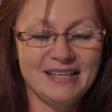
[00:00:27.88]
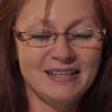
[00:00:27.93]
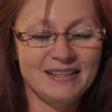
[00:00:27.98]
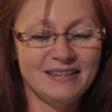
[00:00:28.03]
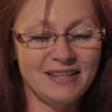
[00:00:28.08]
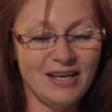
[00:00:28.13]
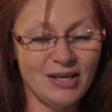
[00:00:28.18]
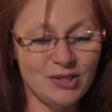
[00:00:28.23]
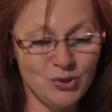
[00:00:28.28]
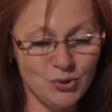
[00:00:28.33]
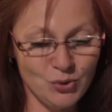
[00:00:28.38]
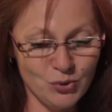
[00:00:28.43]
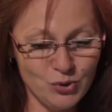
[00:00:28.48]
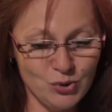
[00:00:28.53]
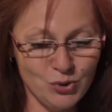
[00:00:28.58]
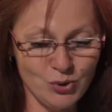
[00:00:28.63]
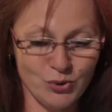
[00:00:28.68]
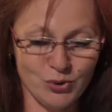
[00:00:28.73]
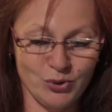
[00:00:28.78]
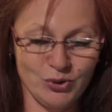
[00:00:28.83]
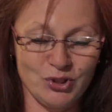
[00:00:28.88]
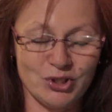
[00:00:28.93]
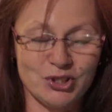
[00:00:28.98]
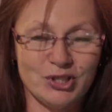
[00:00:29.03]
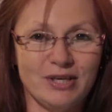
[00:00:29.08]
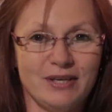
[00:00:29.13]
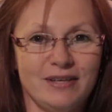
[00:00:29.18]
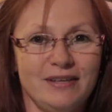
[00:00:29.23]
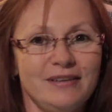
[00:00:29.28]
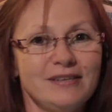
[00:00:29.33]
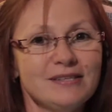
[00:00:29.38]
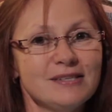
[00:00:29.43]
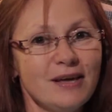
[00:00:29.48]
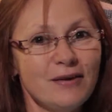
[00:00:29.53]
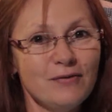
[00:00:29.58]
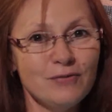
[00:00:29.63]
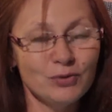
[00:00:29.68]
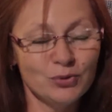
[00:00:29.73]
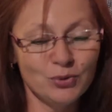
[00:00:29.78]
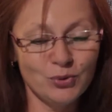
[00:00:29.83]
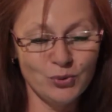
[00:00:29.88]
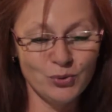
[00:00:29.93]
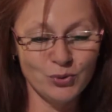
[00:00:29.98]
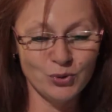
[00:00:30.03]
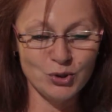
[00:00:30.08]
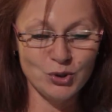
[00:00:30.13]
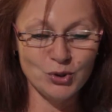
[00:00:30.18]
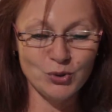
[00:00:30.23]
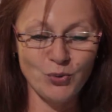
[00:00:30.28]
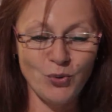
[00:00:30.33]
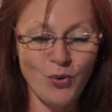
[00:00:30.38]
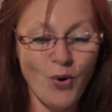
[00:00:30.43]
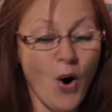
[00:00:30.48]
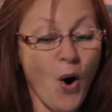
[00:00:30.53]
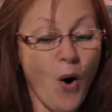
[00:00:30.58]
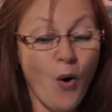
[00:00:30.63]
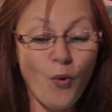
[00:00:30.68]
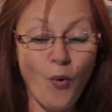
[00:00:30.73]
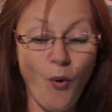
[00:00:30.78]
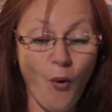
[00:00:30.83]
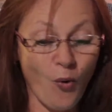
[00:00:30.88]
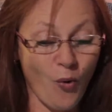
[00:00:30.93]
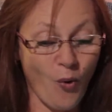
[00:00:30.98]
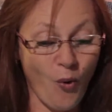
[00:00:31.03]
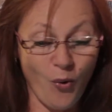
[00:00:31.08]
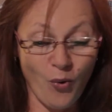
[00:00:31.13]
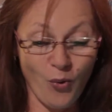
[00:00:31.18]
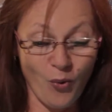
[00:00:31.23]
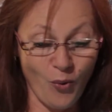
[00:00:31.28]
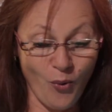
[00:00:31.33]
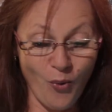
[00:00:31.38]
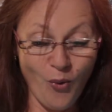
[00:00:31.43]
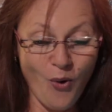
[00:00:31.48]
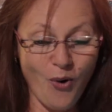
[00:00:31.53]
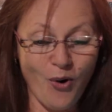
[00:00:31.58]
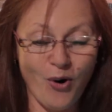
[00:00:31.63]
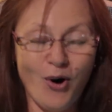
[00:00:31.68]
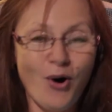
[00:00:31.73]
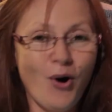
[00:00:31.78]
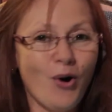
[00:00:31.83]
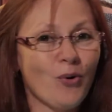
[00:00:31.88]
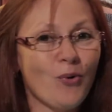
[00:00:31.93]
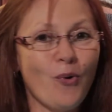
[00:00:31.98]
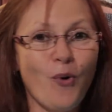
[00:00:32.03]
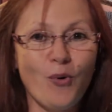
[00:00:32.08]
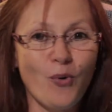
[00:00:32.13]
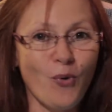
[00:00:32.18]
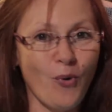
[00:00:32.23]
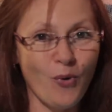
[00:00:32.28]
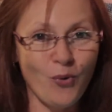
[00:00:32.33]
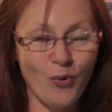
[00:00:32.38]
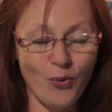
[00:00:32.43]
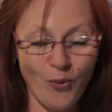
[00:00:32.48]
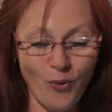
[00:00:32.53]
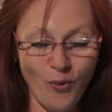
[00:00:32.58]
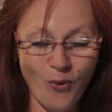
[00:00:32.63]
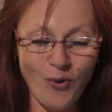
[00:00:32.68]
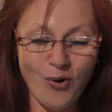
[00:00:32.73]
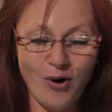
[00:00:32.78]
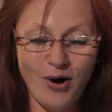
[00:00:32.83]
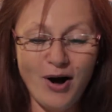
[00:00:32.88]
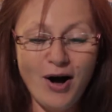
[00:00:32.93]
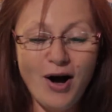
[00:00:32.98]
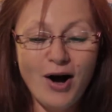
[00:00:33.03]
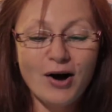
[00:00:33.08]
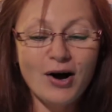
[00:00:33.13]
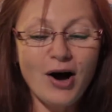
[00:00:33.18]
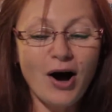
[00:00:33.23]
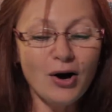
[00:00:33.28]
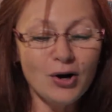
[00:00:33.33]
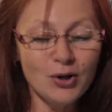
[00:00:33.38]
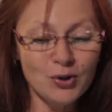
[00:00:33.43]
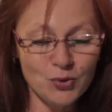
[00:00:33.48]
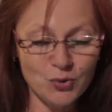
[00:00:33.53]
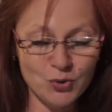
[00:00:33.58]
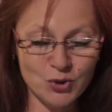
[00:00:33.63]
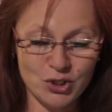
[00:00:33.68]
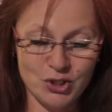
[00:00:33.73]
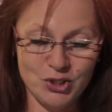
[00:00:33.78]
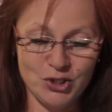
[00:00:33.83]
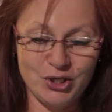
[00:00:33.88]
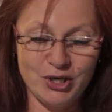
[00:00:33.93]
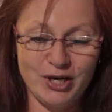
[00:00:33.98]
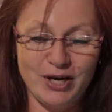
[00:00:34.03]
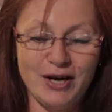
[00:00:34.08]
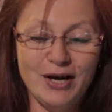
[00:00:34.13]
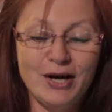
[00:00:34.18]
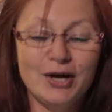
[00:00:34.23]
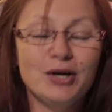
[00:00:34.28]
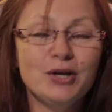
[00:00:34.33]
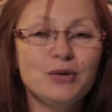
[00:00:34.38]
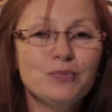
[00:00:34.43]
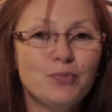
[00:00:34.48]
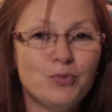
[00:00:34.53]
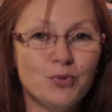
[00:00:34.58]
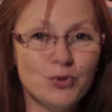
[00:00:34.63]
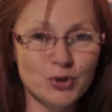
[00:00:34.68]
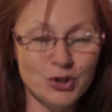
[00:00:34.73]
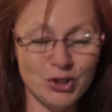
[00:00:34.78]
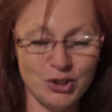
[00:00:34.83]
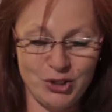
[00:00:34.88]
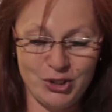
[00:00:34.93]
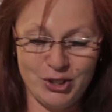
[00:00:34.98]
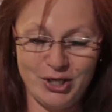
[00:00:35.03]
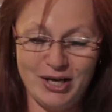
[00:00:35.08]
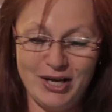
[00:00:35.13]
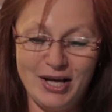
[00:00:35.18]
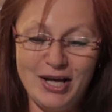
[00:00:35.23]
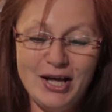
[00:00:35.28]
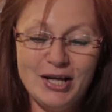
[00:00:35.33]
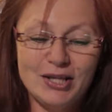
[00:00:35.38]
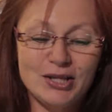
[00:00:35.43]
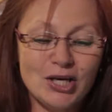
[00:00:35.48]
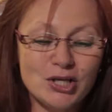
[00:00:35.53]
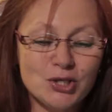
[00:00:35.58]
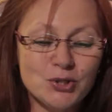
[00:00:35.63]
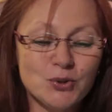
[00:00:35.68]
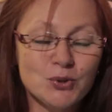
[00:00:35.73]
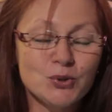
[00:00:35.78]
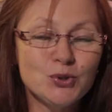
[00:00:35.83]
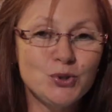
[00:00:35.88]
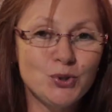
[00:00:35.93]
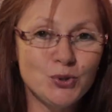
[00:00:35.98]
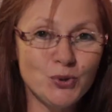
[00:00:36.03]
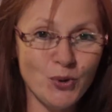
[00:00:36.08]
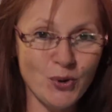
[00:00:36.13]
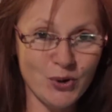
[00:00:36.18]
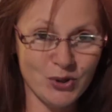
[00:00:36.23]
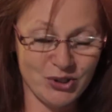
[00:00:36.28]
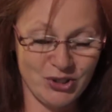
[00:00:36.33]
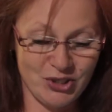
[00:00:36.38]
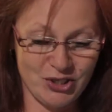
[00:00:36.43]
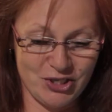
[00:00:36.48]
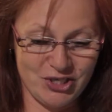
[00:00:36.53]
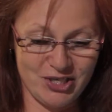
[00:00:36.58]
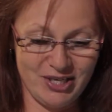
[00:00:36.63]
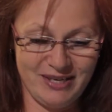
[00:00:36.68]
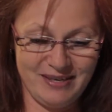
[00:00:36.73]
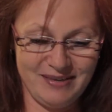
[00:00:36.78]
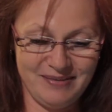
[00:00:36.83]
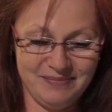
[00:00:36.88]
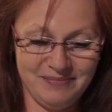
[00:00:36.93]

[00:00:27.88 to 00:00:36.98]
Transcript: Найдет зернышко и зовет курочку «Ко-ко-ко, ко-ко-ко, хохлушечка, рябушечка, нашел зернышко!»